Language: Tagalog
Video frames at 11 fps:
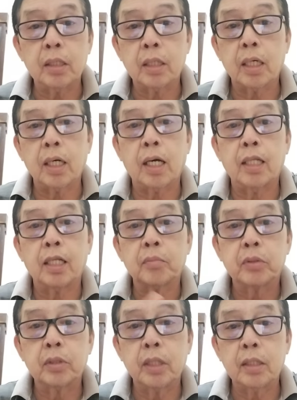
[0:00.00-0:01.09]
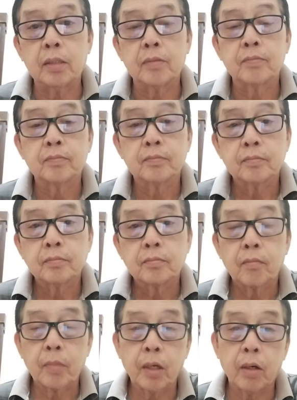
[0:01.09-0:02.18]
Nakakalat po yan.
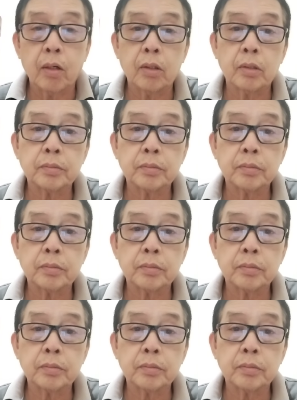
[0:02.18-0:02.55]
Oo.